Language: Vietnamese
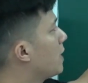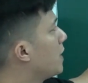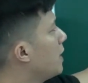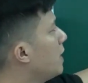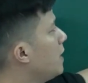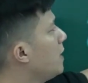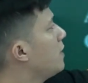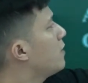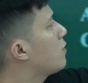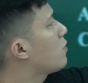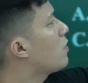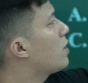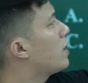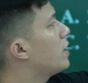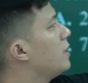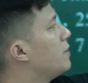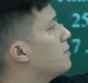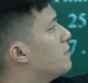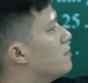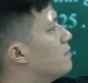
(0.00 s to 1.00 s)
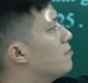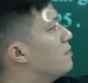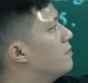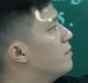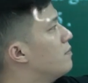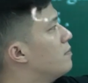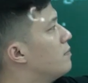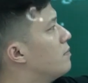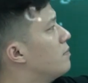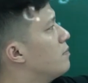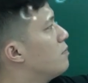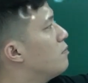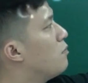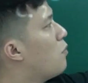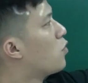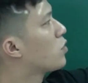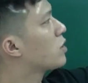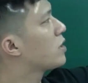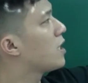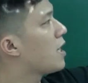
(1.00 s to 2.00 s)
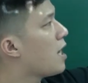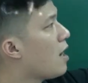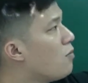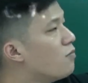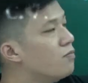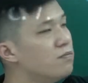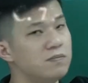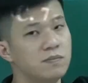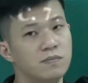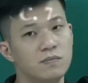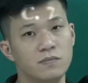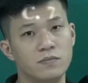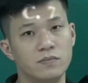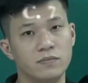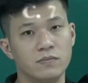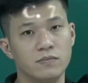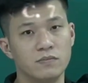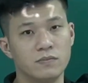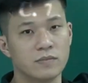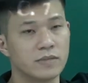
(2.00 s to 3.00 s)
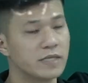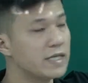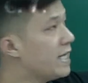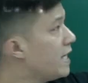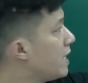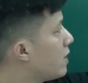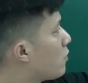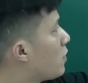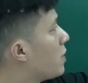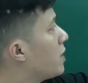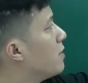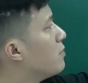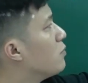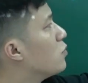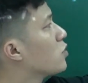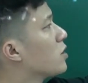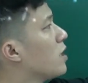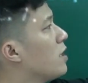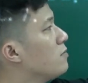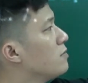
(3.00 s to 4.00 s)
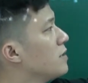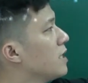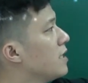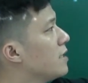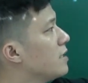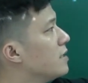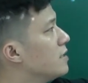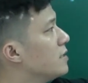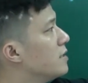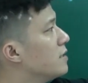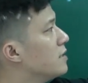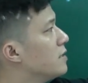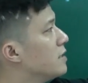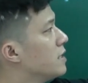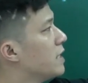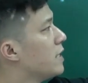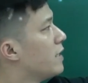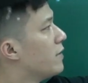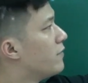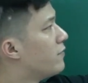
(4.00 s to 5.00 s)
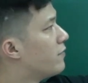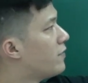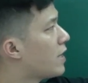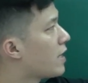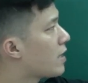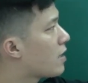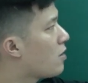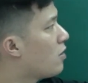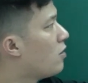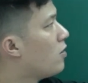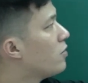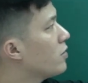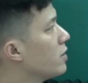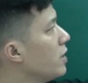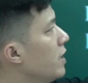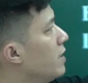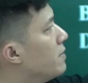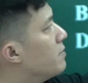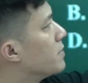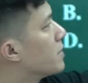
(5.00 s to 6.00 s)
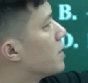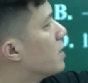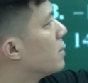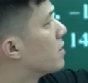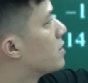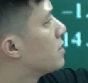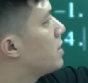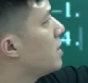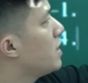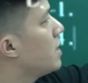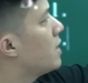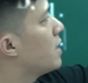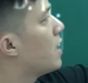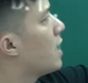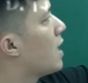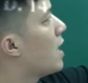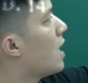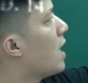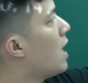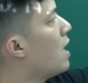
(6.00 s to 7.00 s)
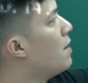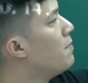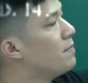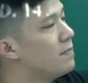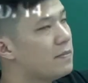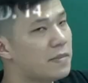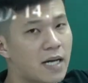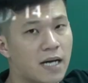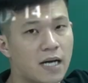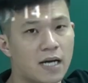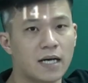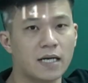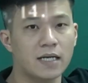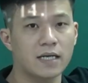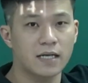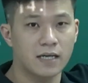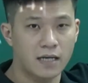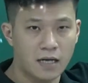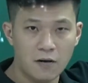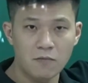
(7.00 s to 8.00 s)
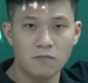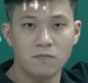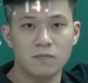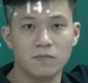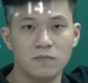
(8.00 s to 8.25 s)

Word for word: đi qua điểm 10 đi qua điểm 10 nha và có điểm cực trị là âm 20